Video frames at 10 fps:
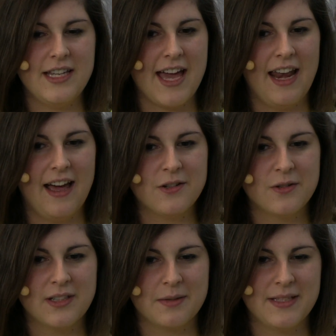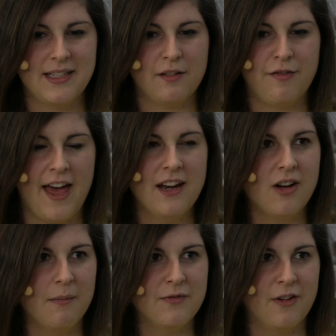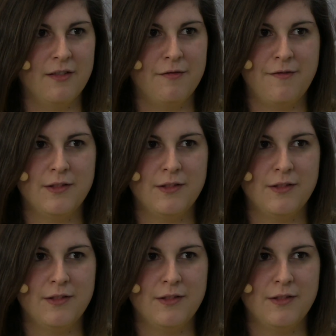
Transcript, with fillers: die Herleitung, dass man sagt, Fan kommt von